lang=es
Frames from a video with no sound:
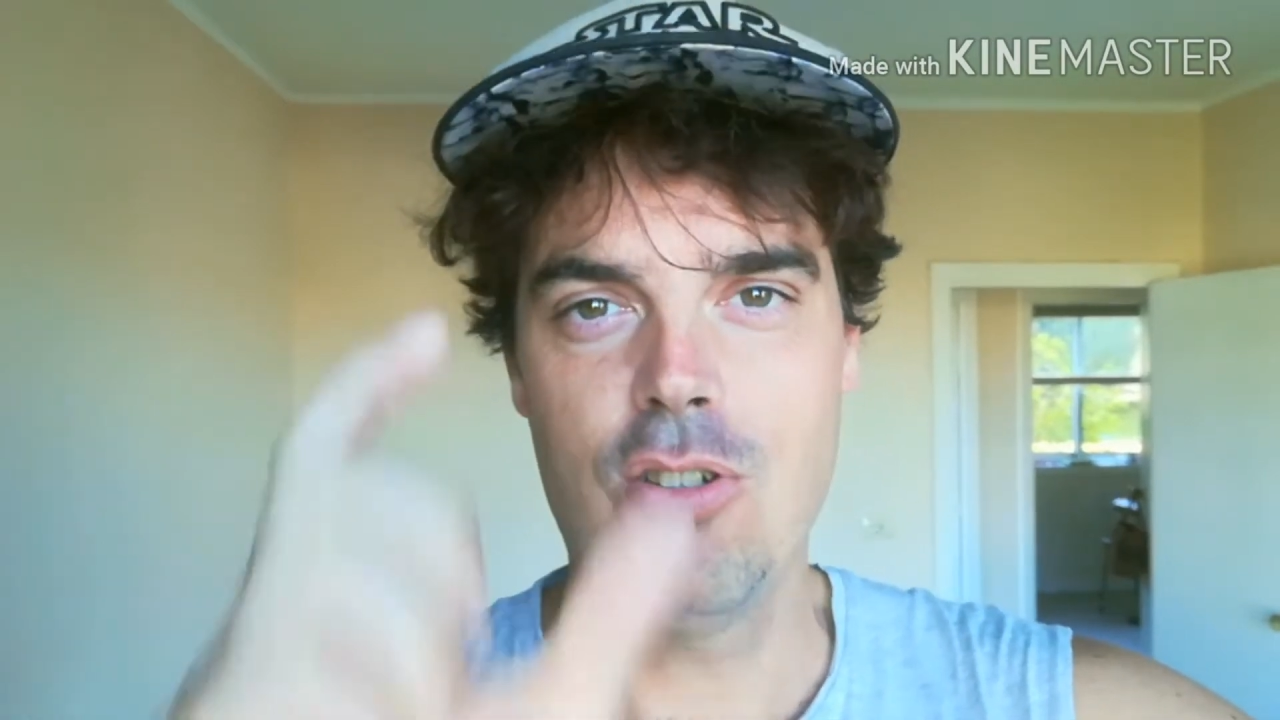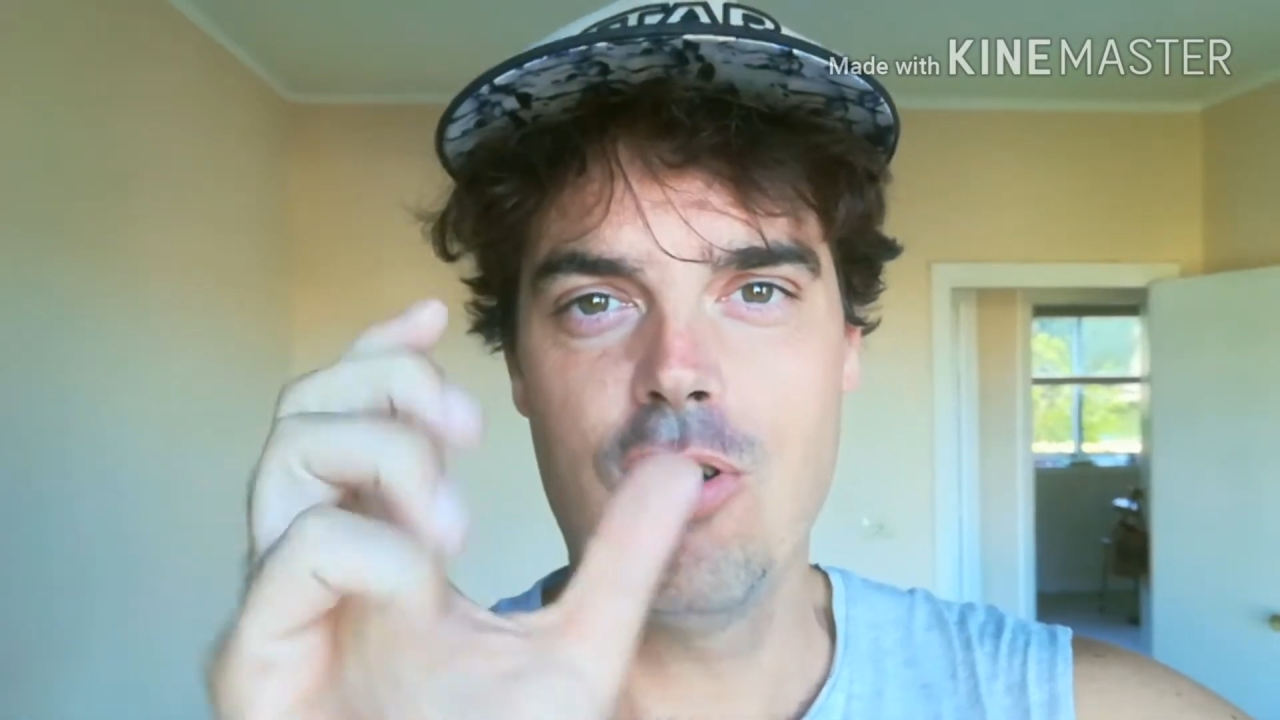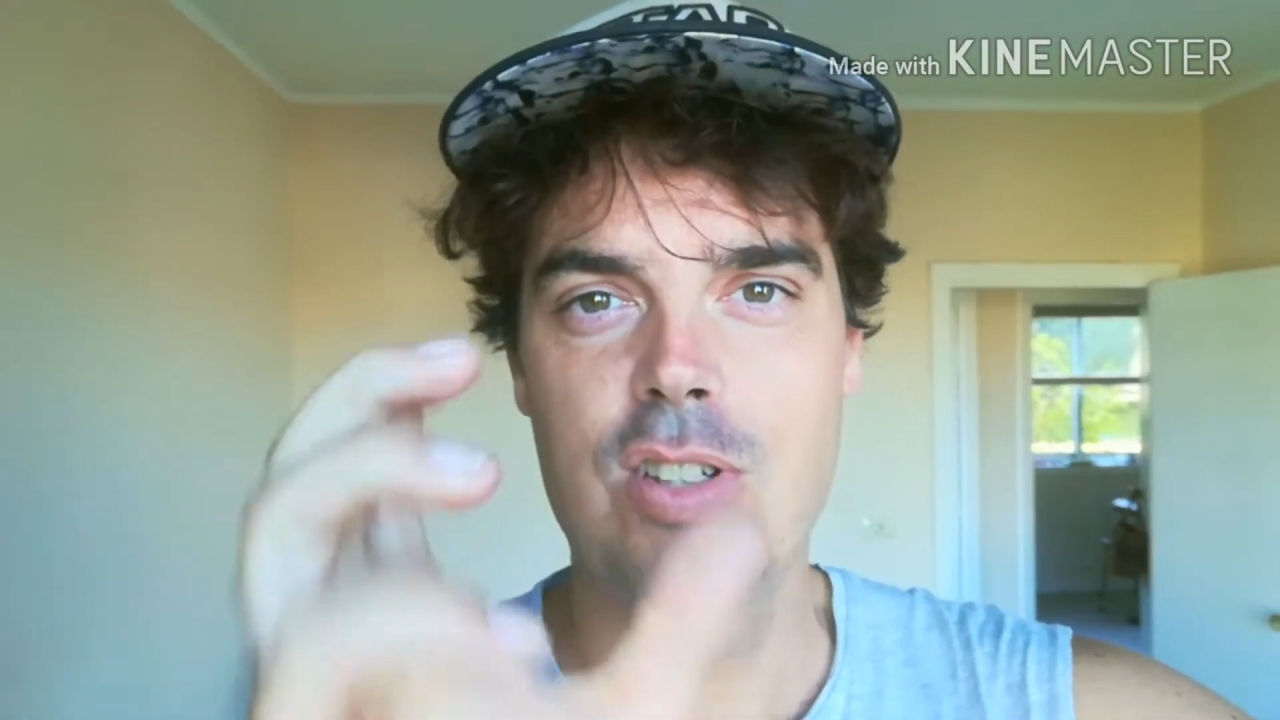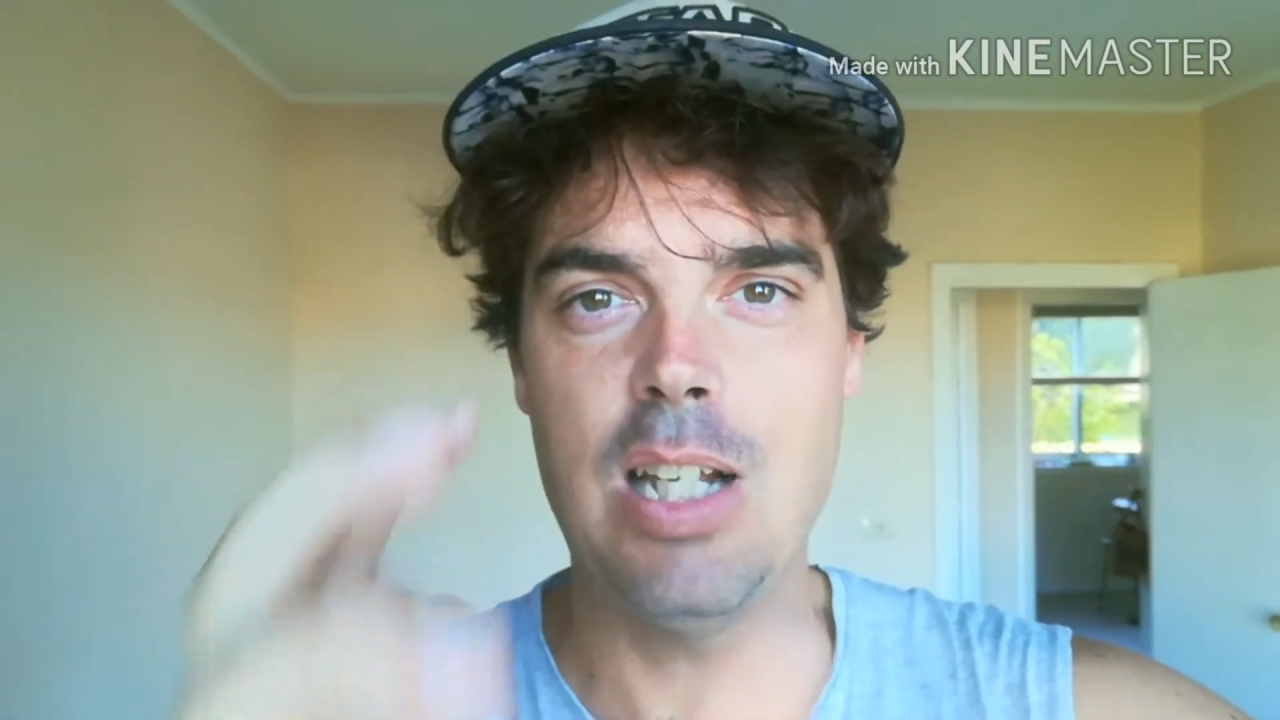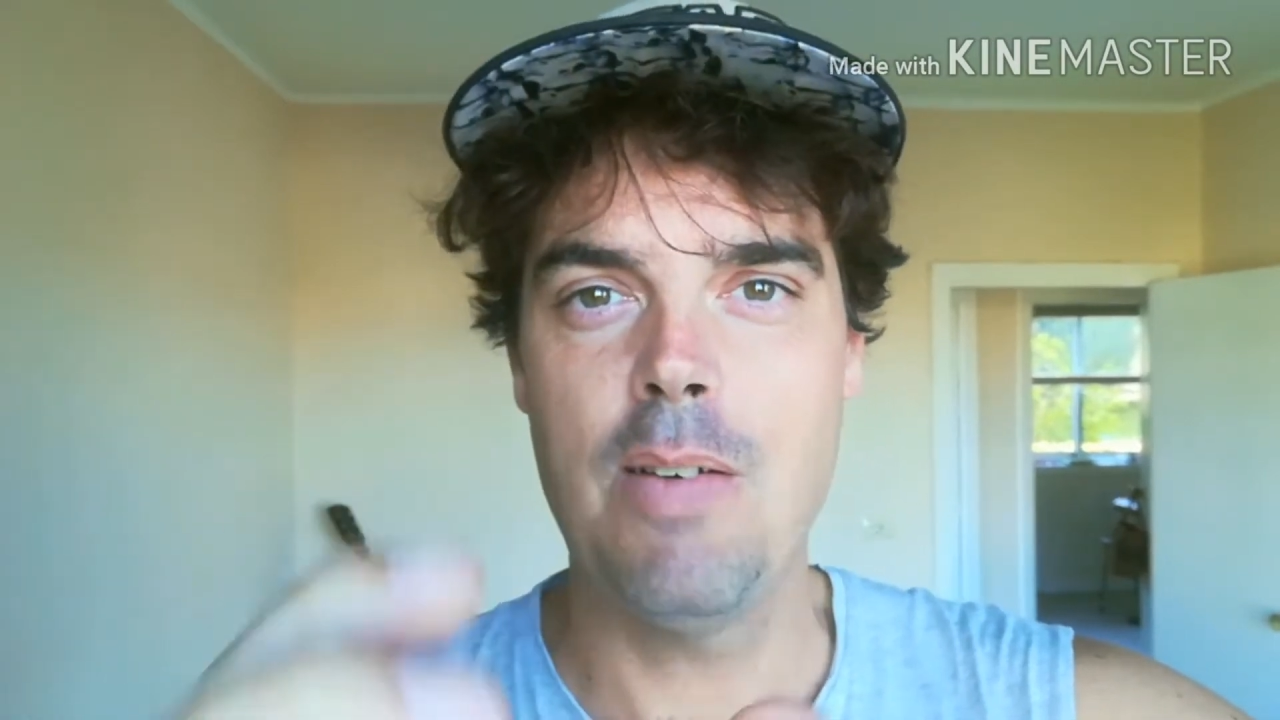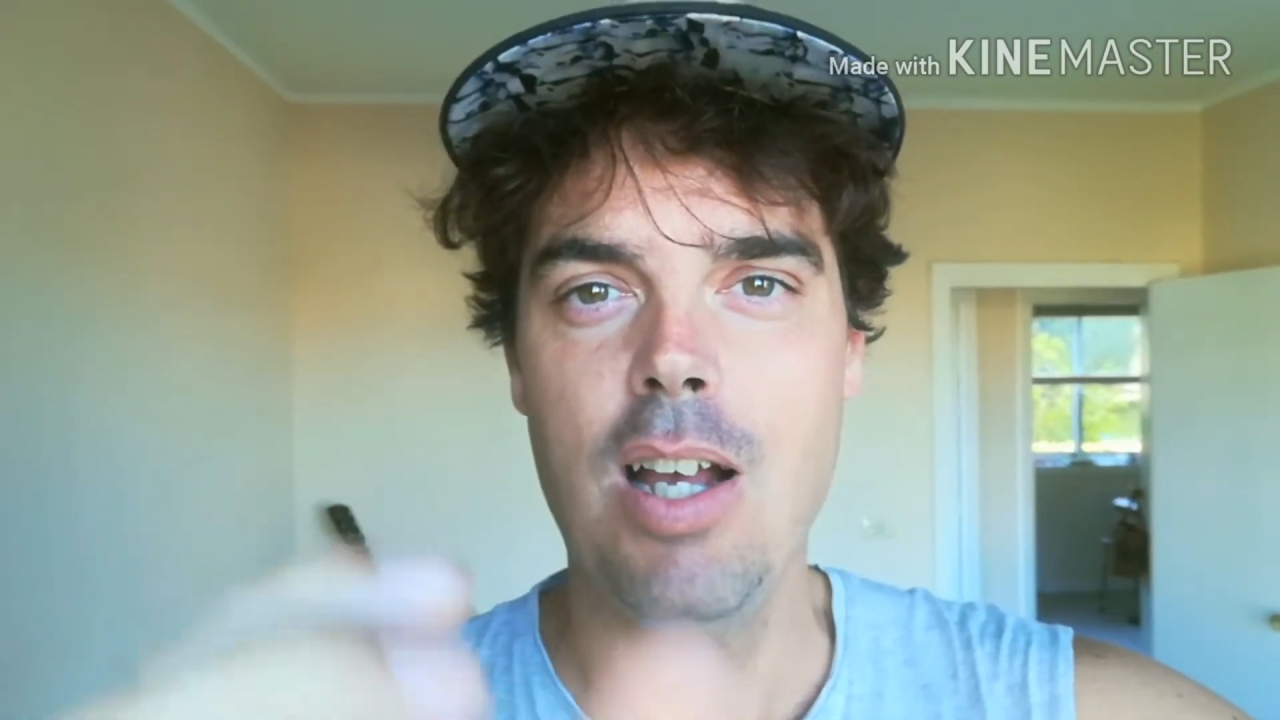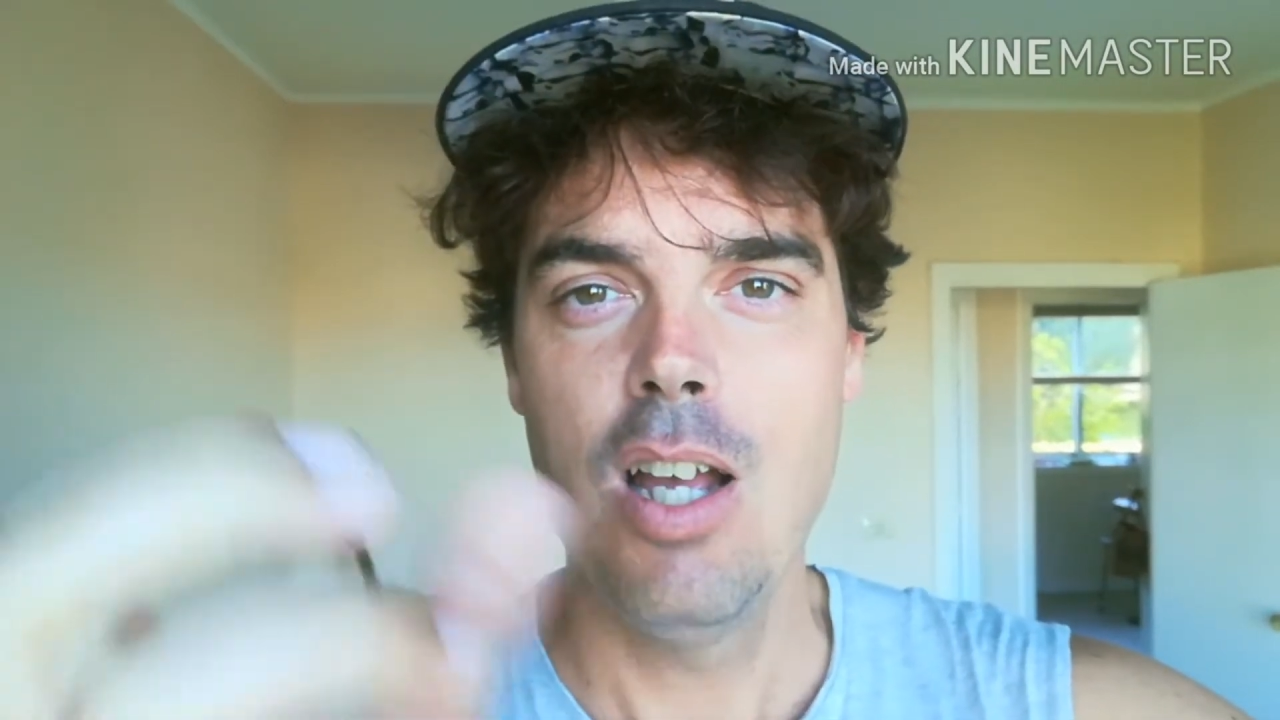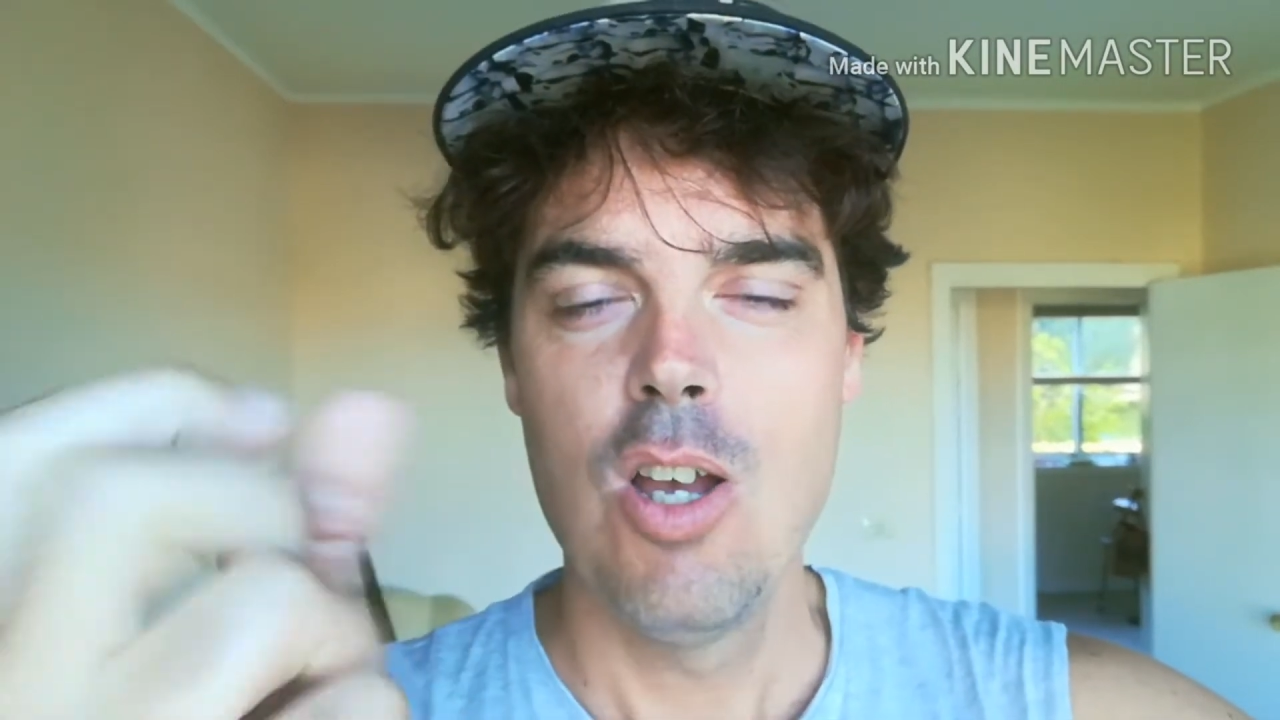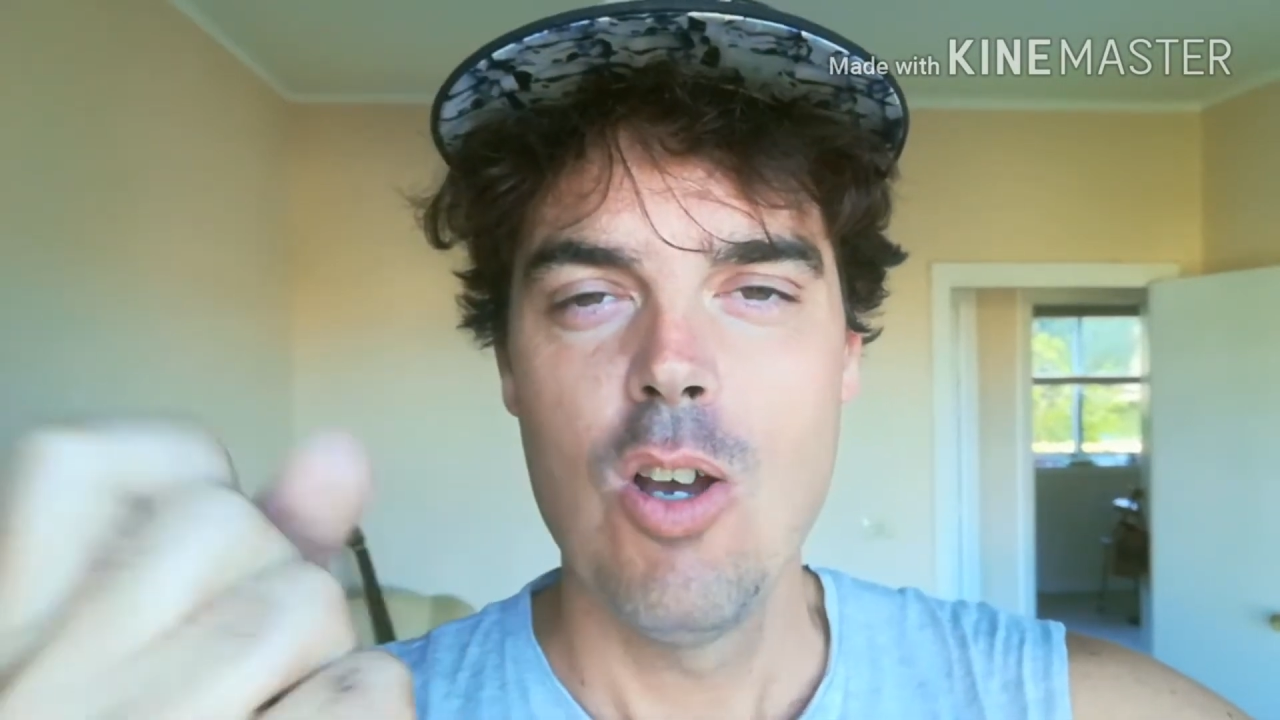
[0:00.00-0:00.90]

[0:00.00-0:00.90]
nos daba